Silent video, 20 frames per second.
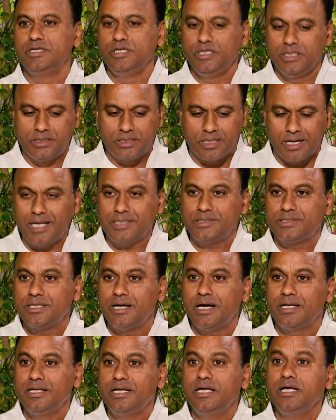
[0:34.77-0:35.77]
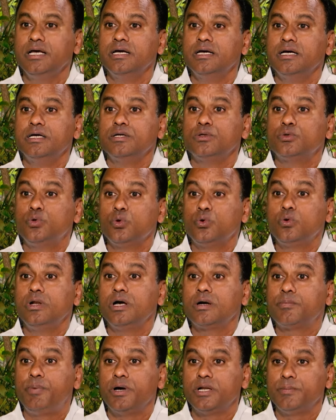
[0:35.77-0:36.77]
ఈ రాష్ట్రాన్ని
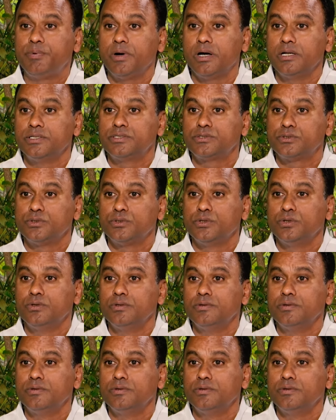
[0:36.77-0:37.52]
తుగ్లక్ పరిపాలిస్తుండు